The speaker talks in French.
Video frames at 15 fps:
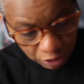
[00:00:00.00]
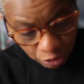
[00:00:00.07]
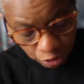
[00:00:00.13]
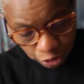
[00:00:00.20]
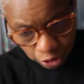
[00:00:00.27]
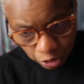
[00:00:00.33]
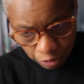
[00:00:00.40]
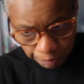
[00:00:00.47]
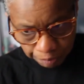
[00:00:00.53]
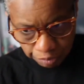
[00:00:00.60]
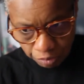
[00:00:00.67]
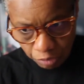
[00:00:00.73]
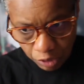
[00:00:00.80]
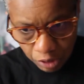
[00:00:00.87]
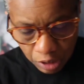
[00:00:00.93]
dans le temps,
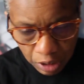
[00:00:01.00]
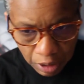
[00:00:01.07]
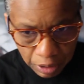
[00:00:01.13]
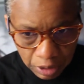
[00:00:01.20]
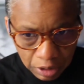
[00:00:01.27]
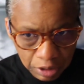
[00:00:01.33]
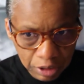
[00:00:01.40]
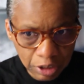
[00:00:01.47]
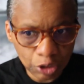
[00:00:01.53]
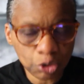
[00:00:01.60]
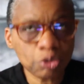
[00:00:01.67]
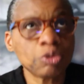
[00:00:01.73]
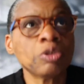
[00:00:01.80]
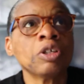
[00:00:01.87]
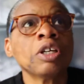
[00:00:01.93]
c'est
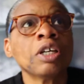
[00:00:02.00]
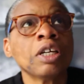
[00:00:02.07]
que